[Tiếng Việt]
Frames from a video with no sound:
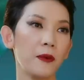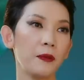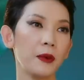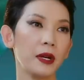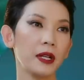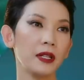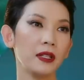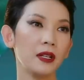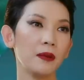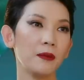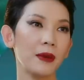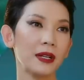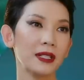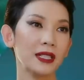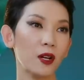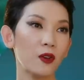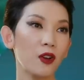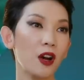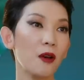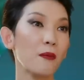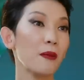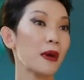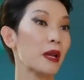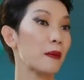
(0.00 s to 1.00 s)
về mình, nhưng mà
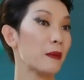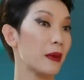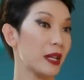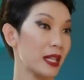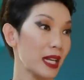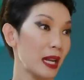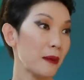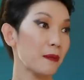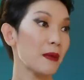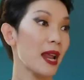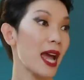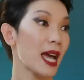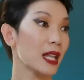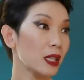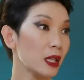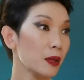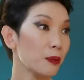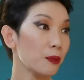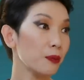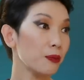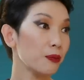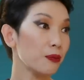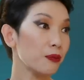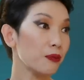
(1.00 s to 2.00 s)
sau đó May bị ném đá
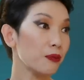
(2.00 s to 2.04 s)
tiếp.